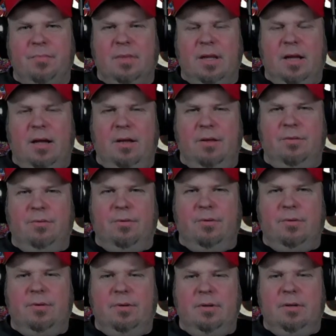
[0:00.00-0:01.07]

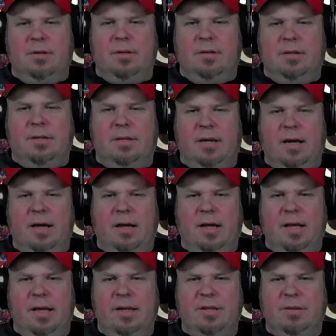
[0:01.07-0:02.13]
Also da
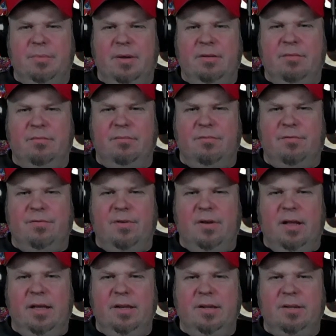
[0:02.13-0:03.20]
hätte man
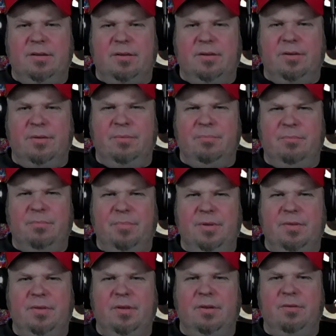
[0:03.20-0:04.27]
vielleicht ähm, ein
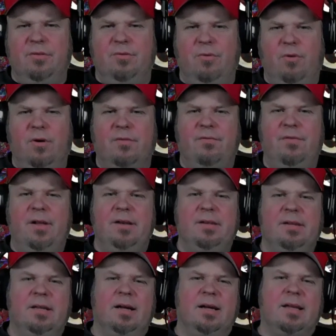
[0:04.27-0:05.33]
bisschen
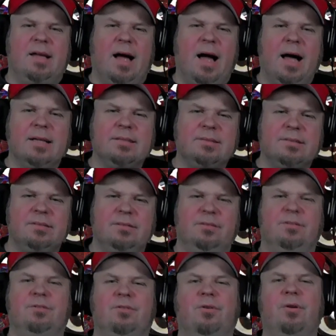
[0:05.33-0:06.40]
sorgfältiger
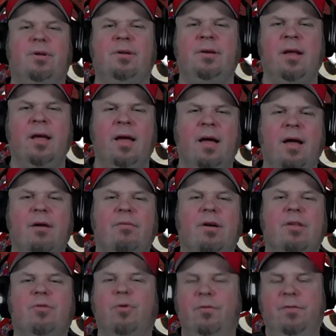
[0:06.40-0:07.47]
casten sollen,
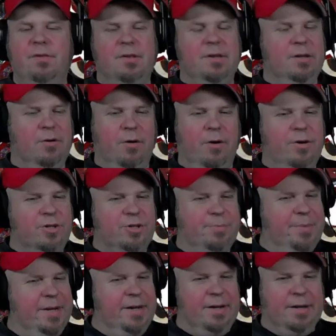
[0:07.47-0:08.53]
weil so wie sie die Rolle
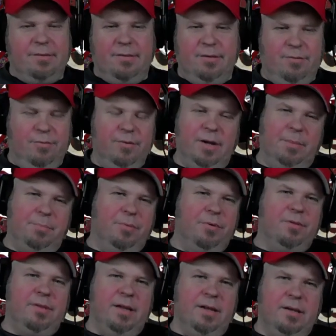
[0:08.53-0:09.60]
spielen, das ist
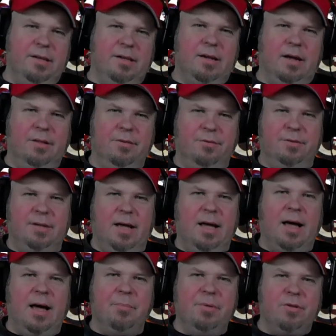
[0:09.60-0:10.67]
hundertprozentig. Also da
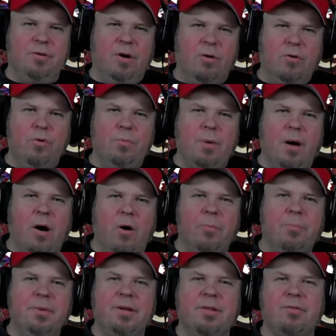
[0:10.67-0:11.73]
habe ich auch
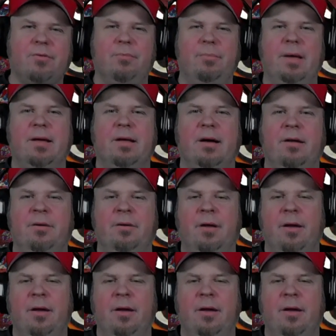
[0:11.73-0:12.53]
überhaupt nichts zu meckern.